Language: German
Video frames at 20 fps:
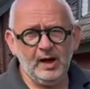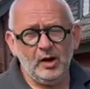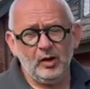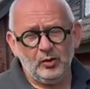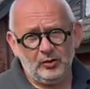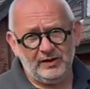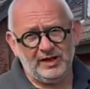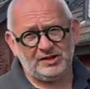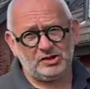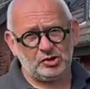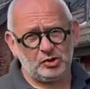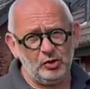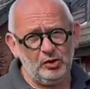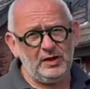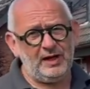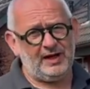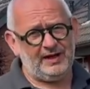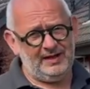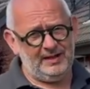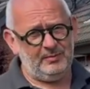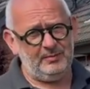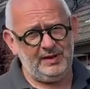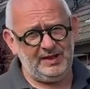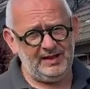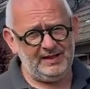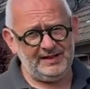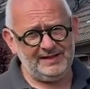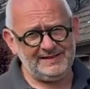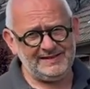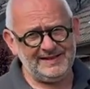Und das Schöne an dem
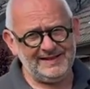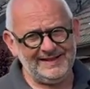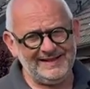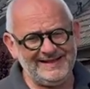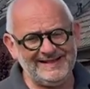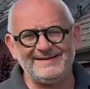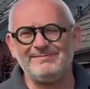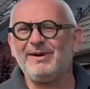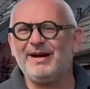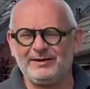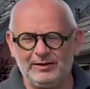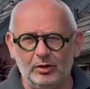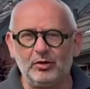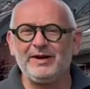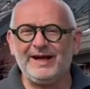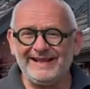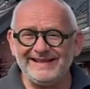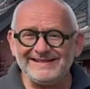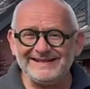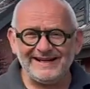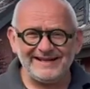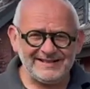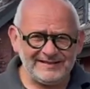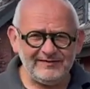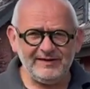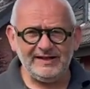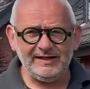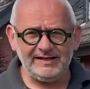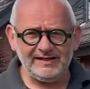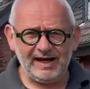Beet ist, es macht auch ganz, ganz
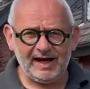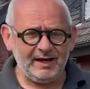wenig